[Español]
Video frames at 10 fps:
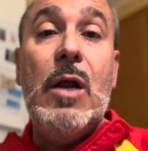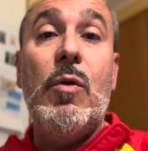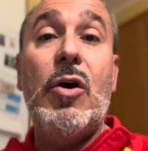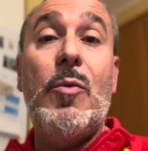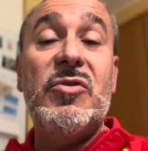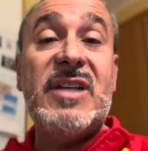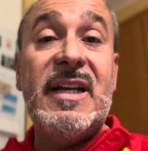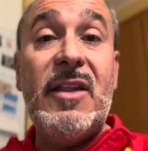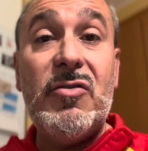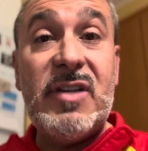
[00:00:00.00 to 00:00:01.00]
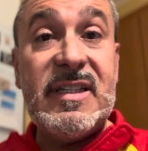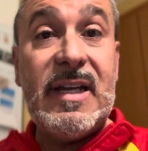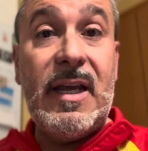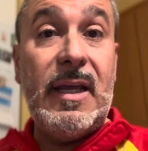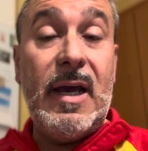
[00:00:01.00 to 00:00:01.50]
Luego, pues anécdotas
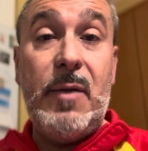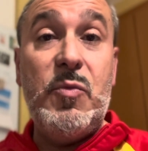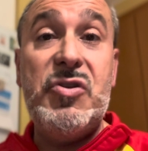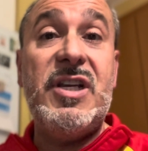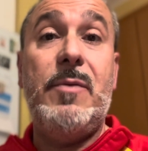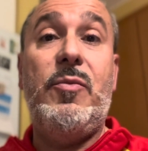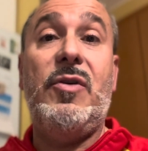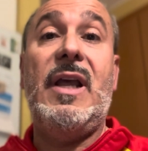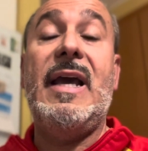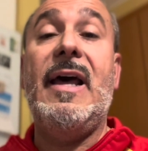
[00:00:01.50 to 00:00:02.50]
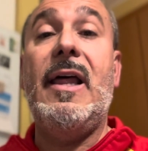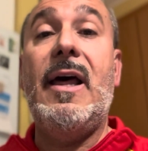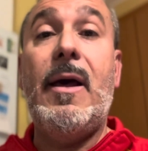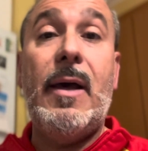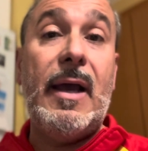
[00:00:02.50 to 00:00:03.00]
hay, hay muchas, porque
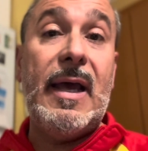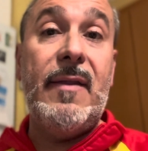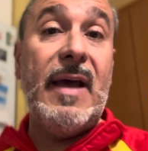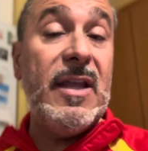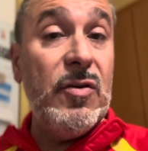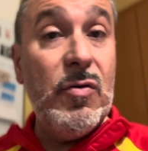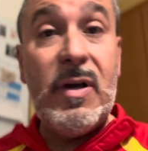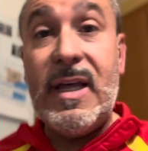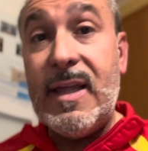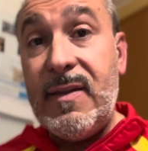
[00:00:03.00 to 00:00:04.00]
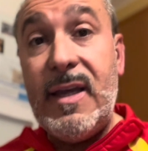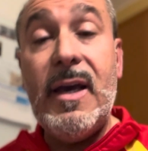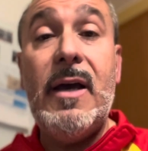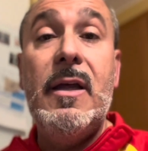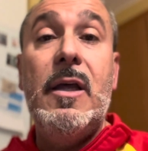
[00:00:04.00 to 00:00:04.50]
cada, año, cada
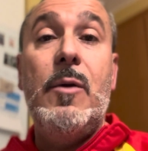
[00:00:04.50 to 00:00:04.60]
día,